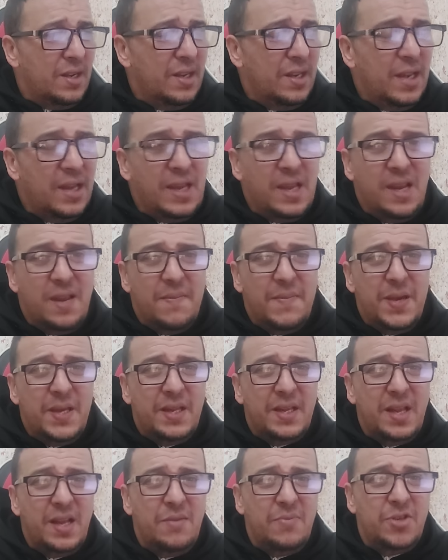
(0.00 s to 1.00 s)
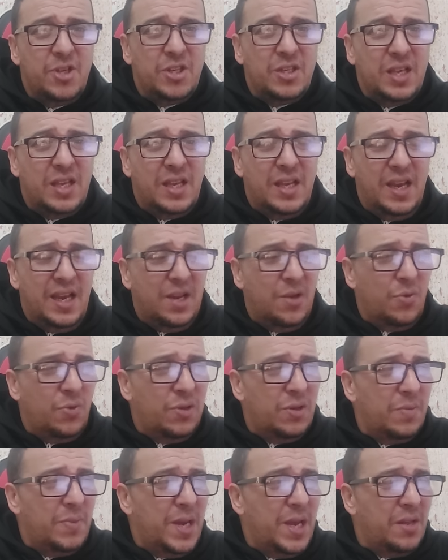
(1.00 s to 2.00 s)
لكن لما يتكلم جزائري على
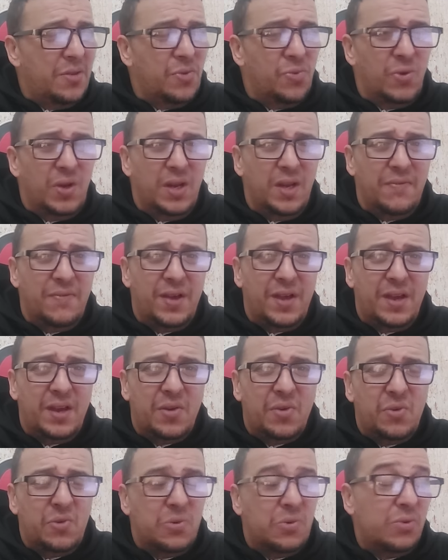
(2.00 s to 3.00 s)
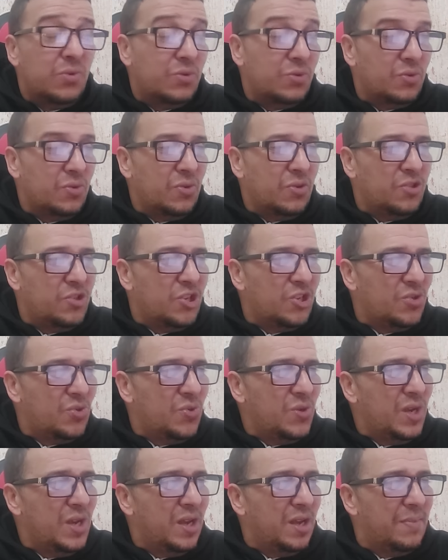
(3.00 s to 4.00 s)
ولد بلاده وعلى فريقه شغل تجيك
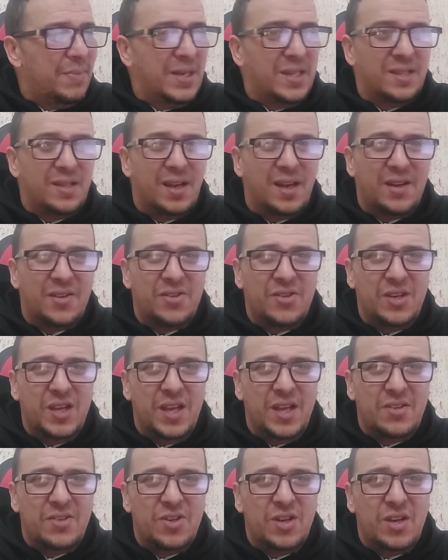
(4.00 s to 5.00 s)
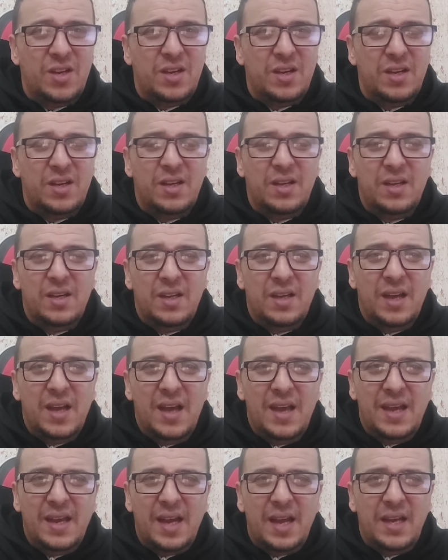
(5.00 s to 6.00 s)
شويه بيزار تجيك حاجه
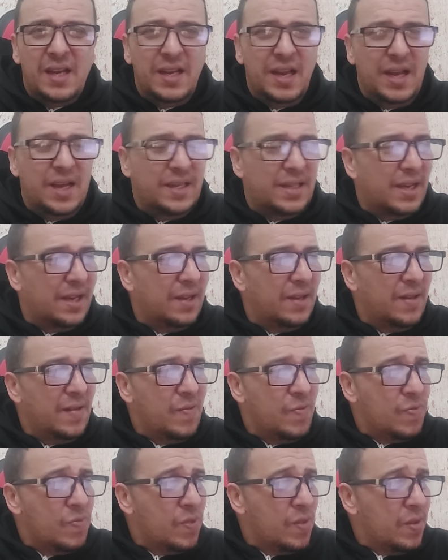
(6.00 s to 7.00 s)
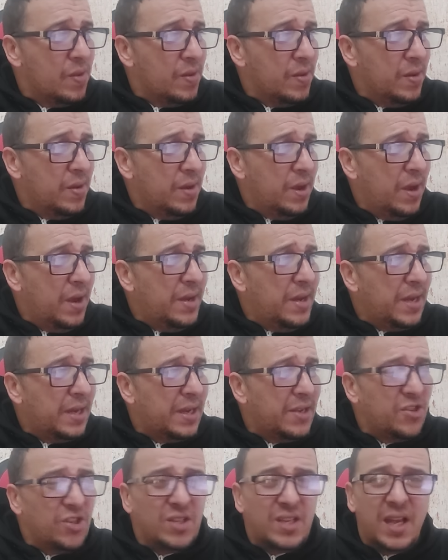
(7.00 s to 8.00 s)
خارقه للعاده انا
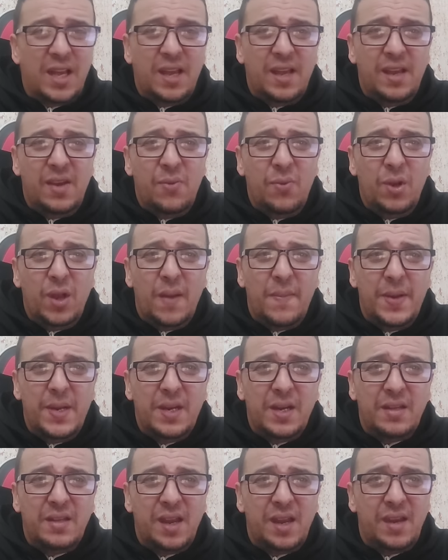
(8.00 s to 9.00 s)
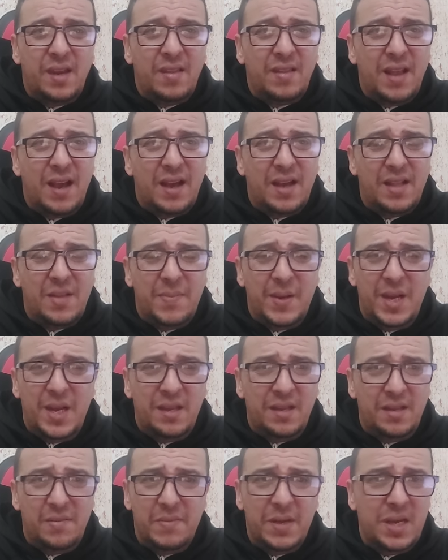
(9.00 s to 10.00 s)
كجزائري والله ما نقدر ننتقد
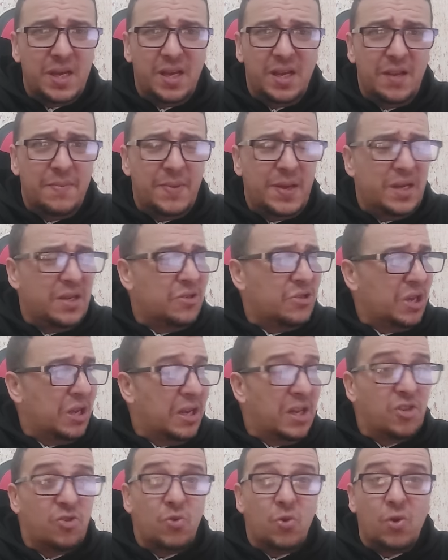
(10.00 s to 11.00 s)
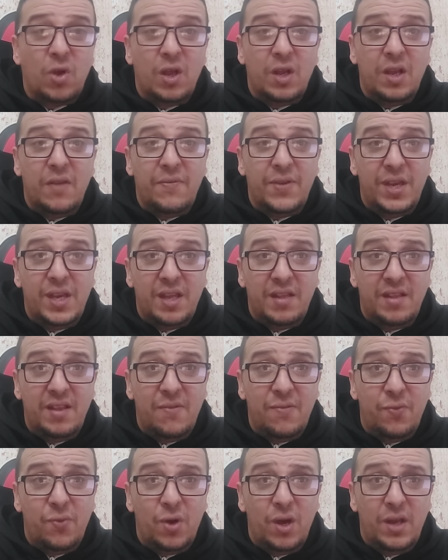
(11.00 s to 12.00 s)
بلادي ما على باليش علاش دوكا لا في
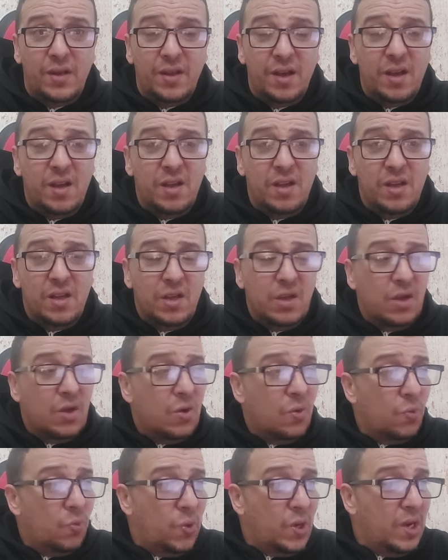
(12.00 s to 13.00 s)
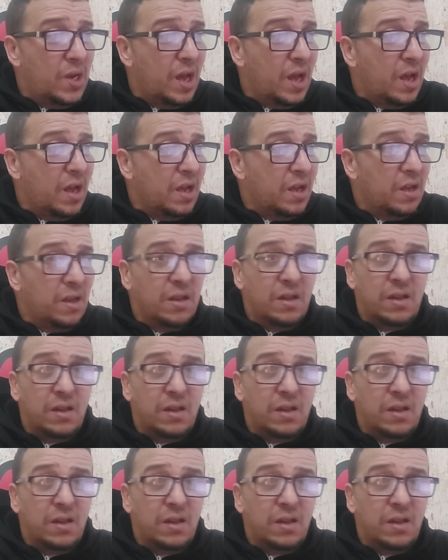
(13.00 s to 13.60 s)
الديفو انا ولا